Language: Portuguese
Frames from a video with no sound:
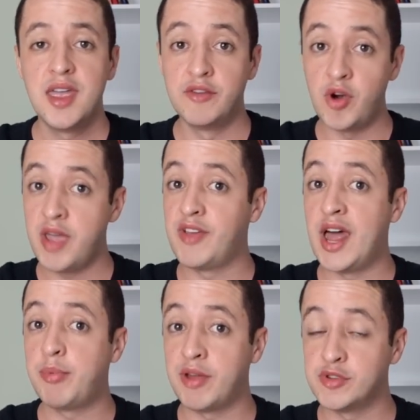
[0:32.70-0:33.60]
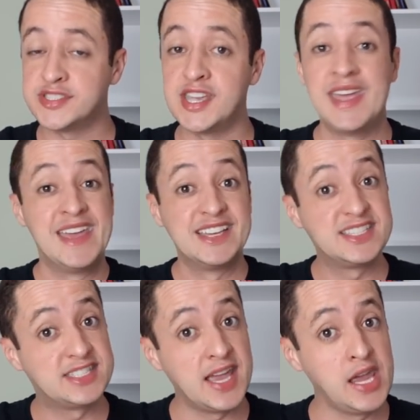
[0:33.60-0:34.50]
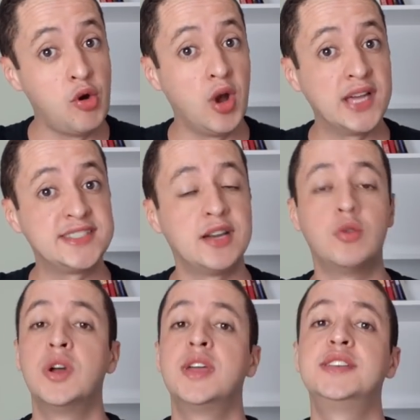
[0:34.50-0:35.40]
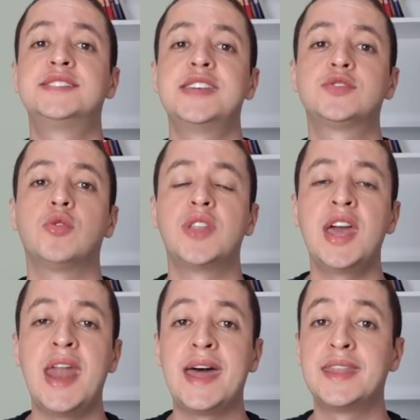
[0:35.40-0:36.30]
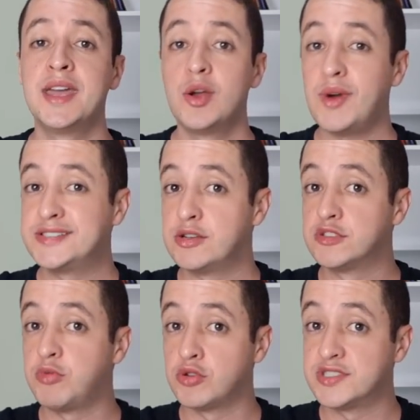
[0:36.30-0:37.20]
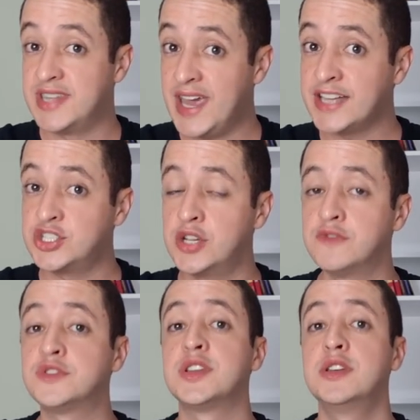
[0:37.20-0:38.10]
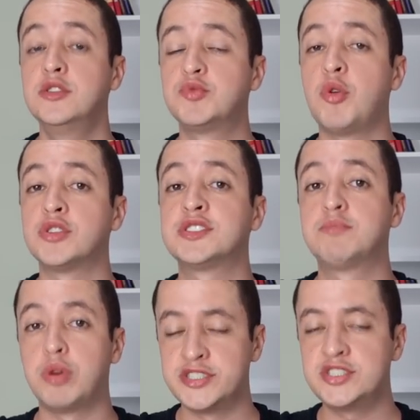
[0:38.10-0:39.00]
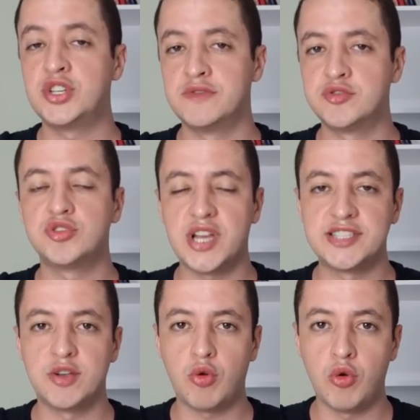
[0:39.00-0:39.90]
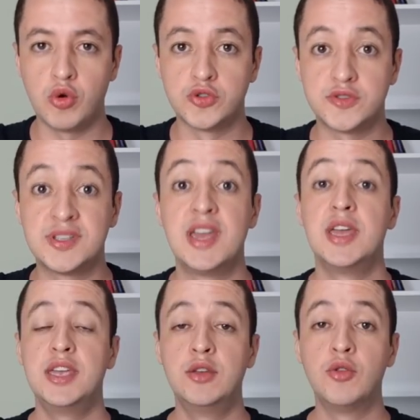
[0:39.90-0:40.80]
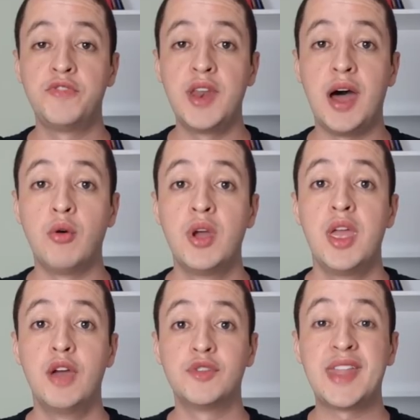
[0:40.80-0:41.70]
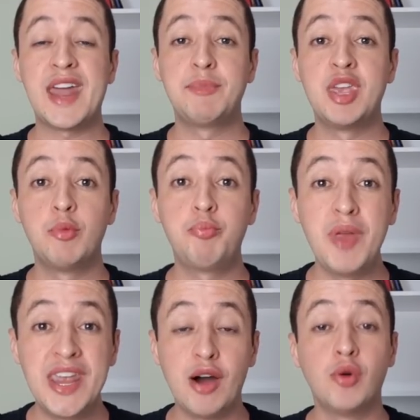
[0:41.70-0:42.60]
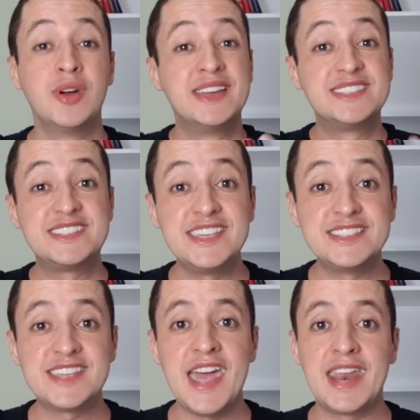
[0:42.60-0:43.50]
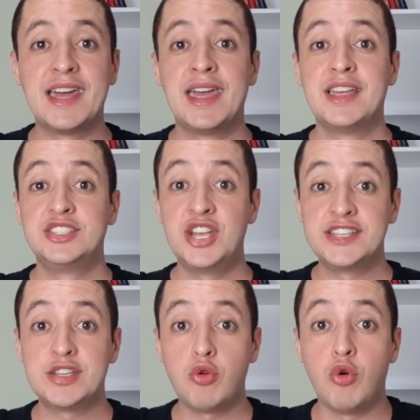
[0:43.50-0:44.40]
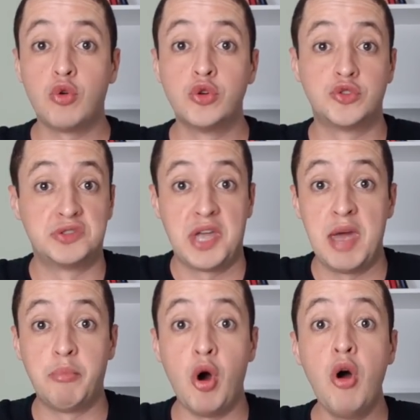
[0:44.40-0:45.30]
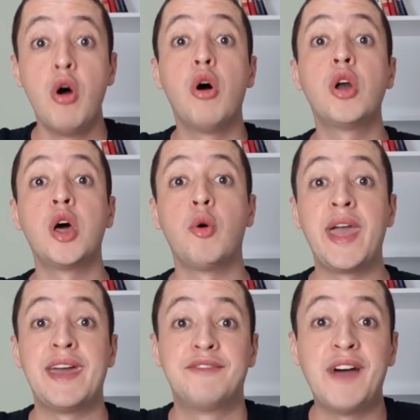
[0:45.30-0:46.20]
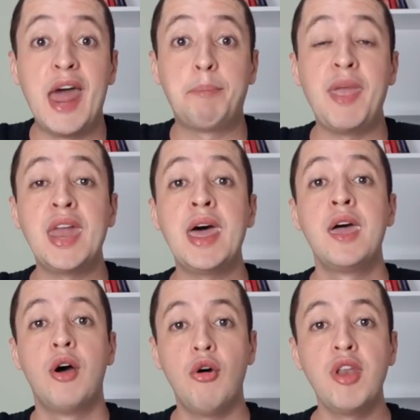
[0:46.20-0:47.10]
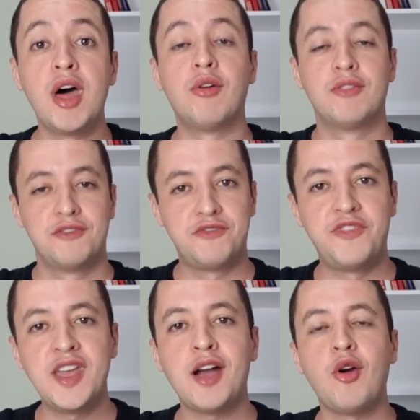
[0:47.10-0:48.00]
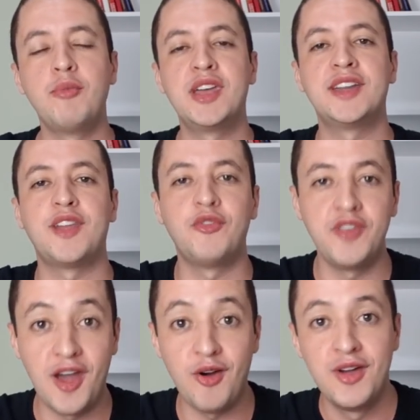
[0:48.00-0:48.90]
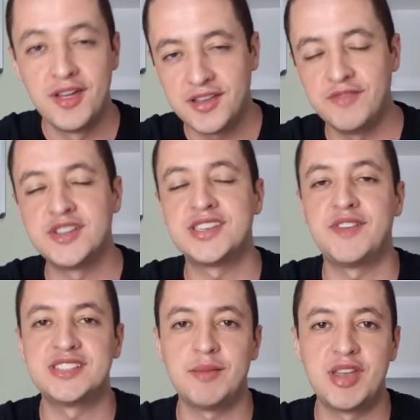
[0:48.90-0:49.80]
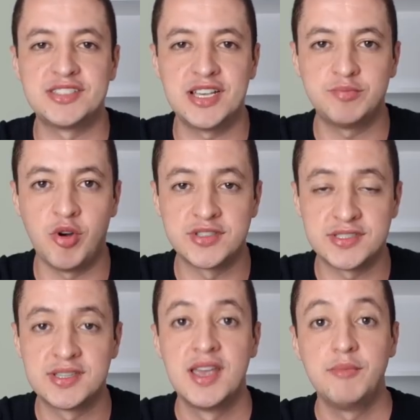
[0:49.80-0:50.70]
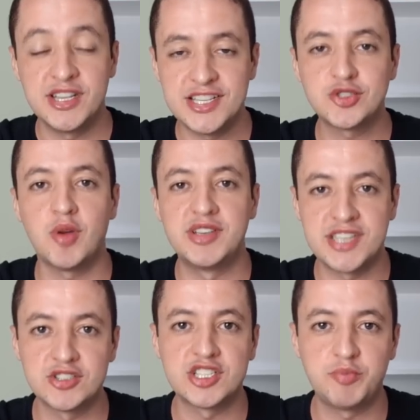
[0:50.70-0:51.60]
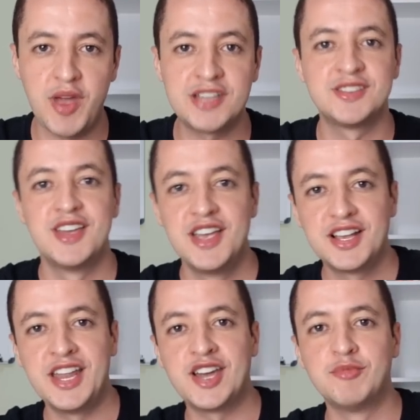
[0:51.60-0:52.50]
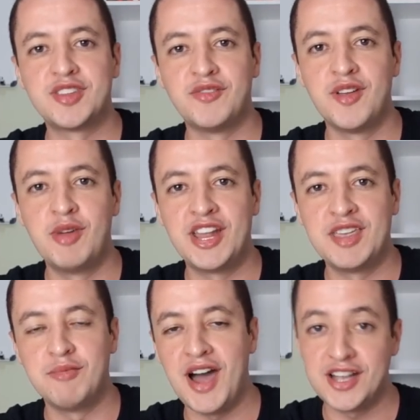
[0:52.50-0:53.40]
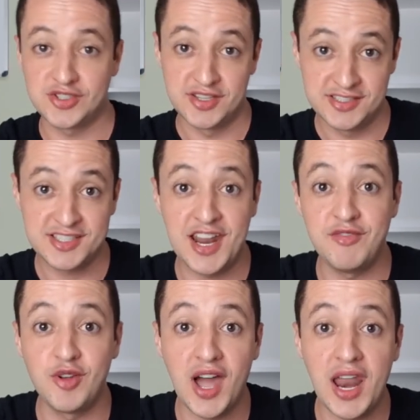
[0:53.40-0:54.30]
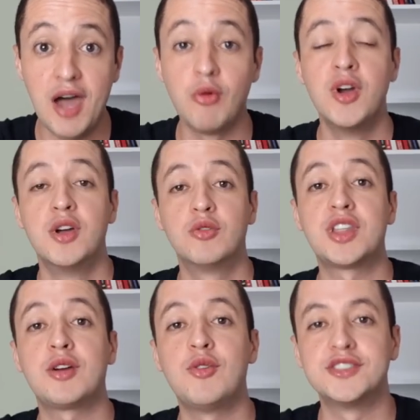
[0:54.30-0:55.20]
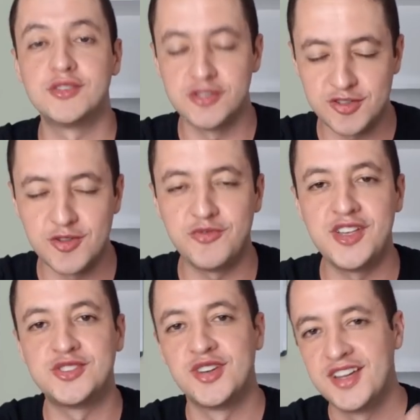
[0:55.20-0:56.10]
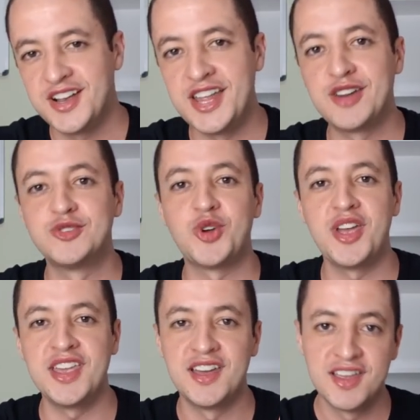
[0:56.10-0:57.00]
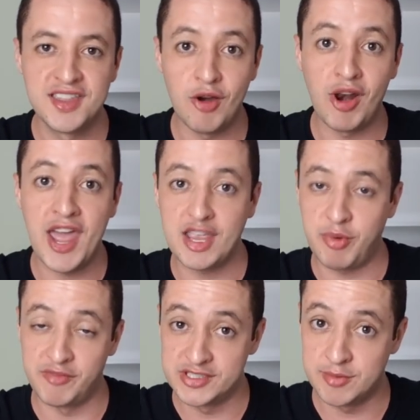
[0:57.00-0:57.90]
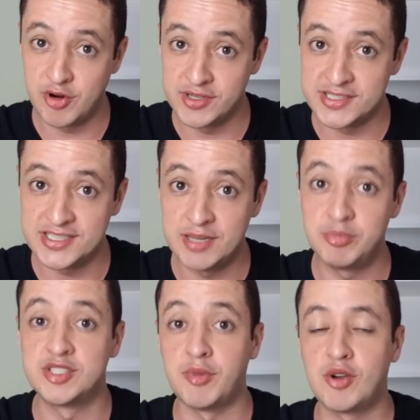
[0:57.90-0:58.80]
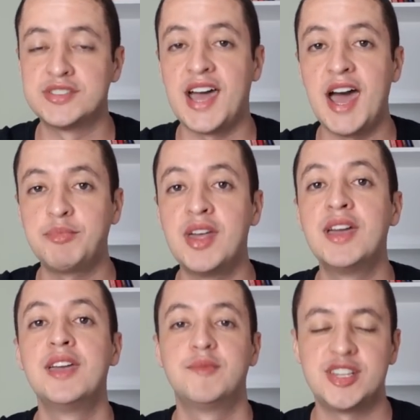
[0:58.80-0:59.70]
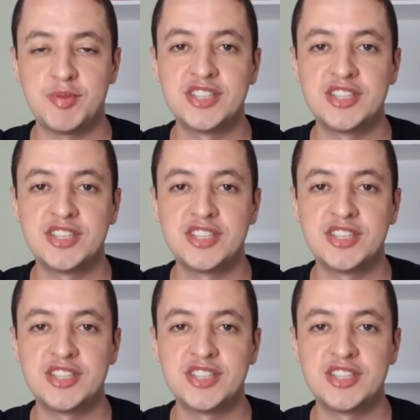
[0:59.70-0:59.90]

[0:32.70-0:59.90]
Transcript: Eu vou revelar para você, sem enrolação e sem esconder nada, quais são os pontos negativos e os pontos positivos do Direção Concursos. E no final, eu vou dar a minha opinião sincera Direção Concursos é bom ou não é? Vale a pena ou não? Fica comigo até o final que você vai saber as respostas. Mas antes de começar, eu já te peço clica no botão vermelho aqui embaixo, se inscreve no canal. Outra coisa, gostou do vídeo? Clica no joinha, dá um like para você, uma coisa simples, uma coisa rápida, mas para a